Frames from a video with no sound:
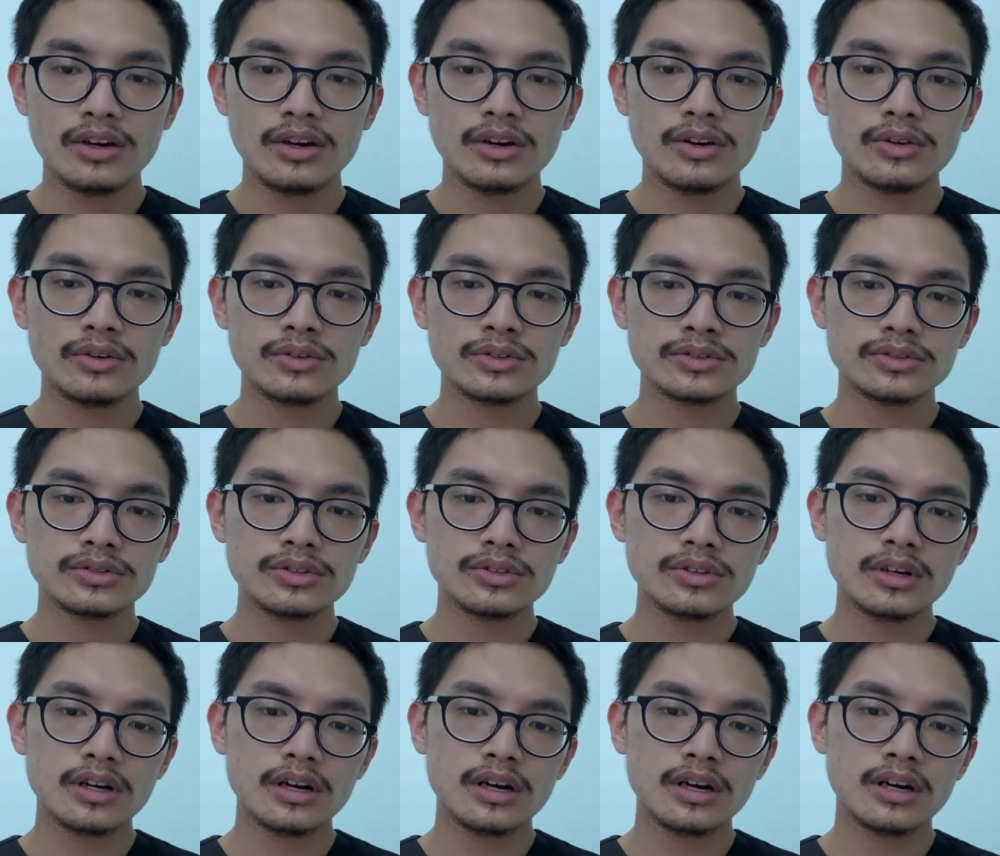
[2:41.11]

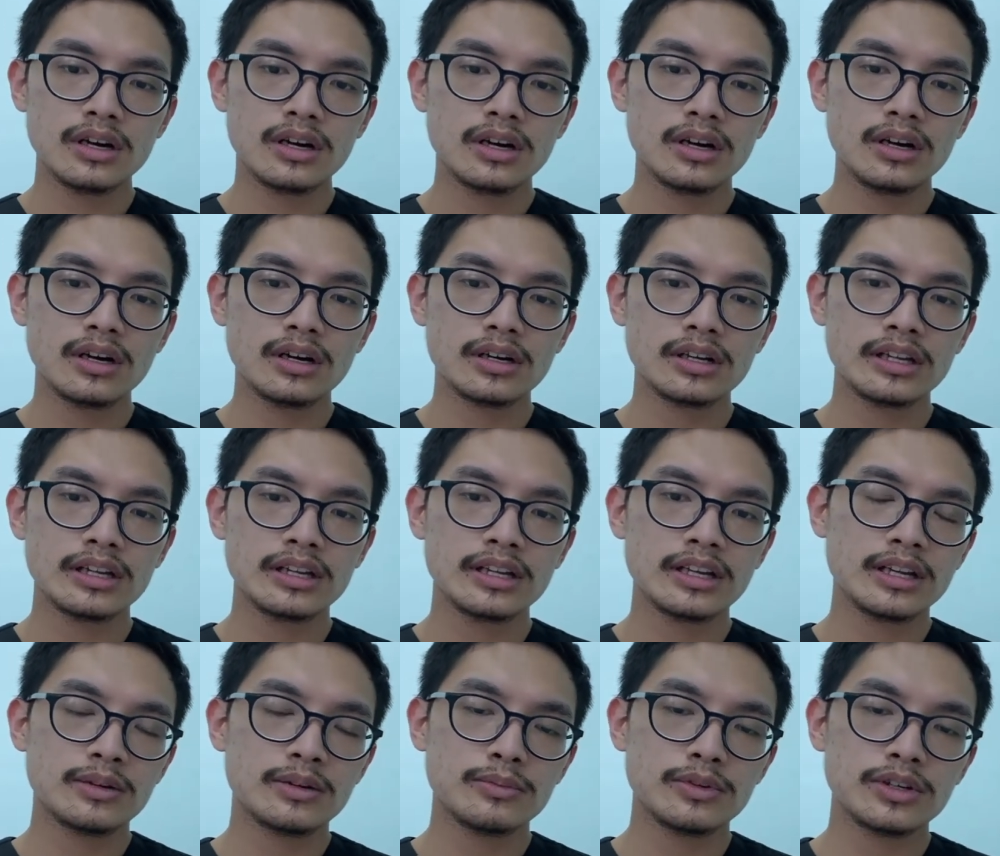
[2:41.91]
Untuk uh,
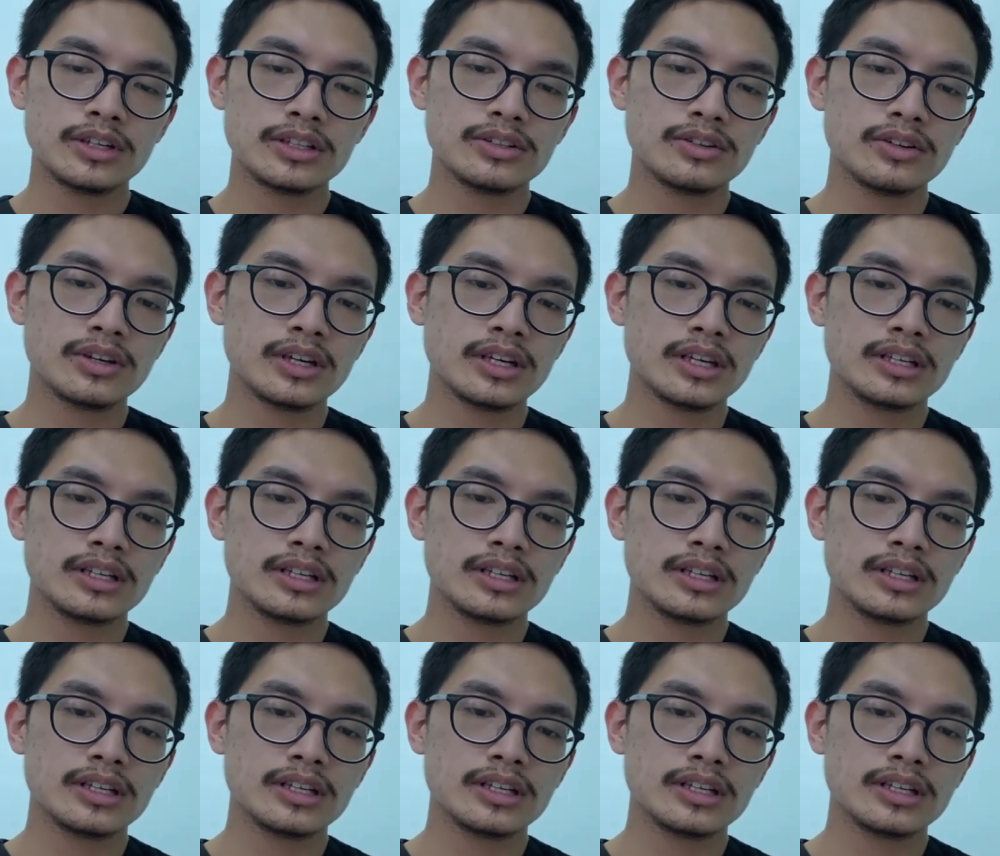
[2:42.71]
clinical monitoring